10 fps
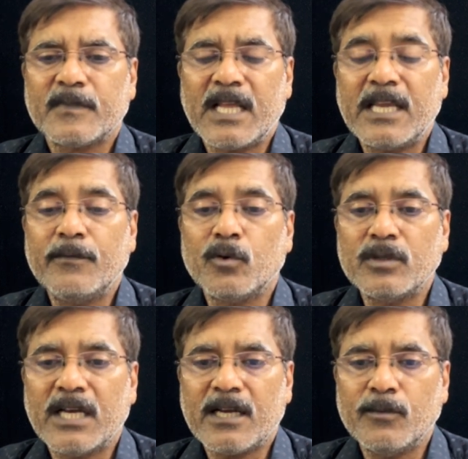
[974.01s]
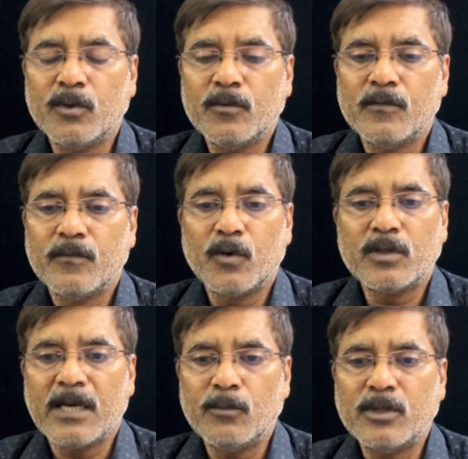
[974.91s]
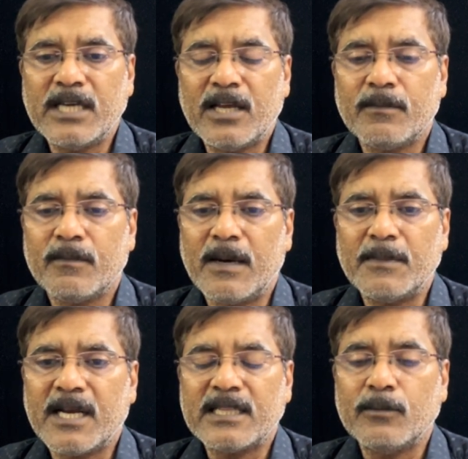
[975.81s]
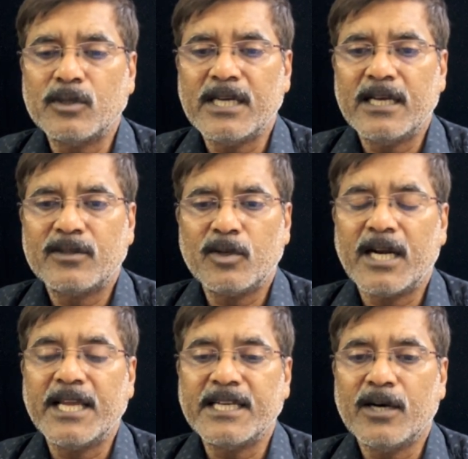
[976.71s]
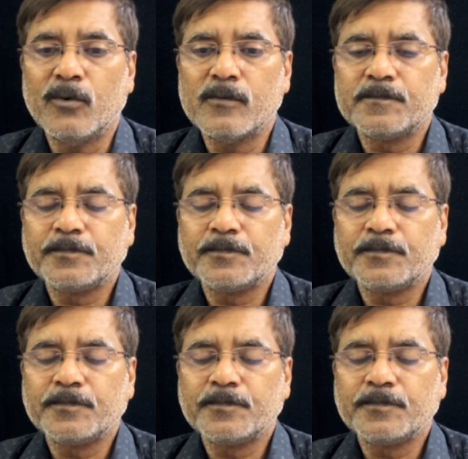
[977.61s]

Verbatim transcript: ताकि विरोध ना कम हो विरोध कम हो जाए और मामला ख़त्म हो जाए तो लड़ाई ना हो